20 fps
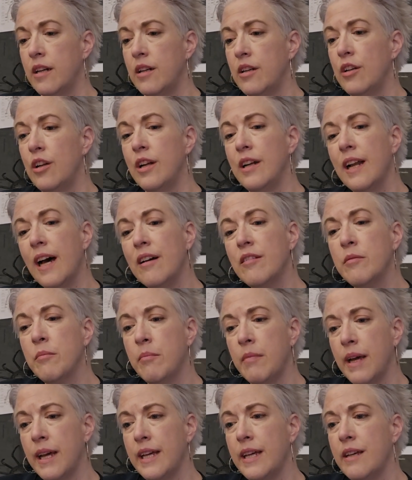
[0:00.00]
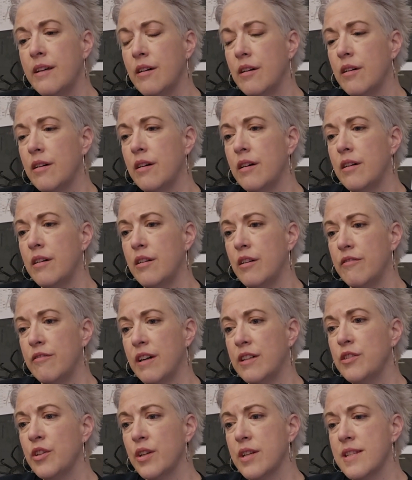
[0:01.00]
Le lendemain, le
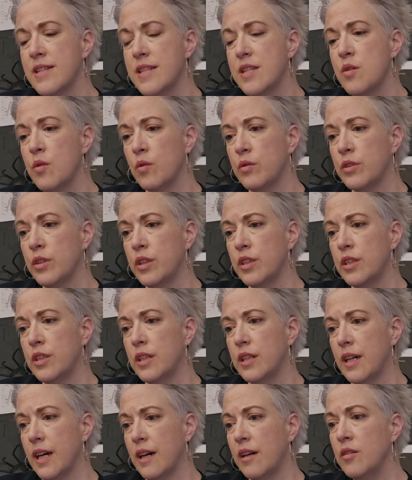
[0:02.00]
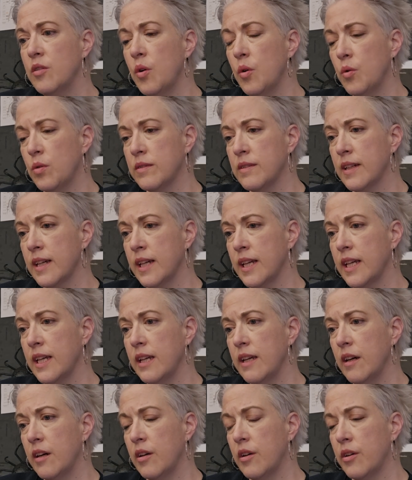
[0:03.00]
vendredi, on a
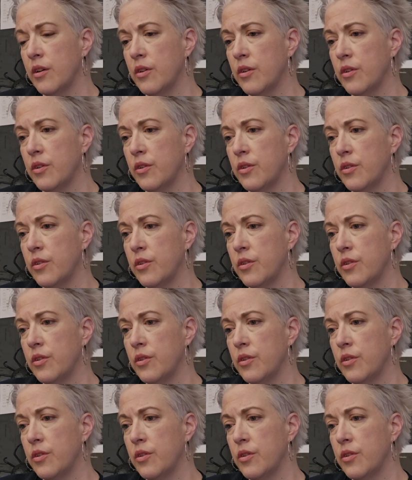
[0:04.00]
rencontré un,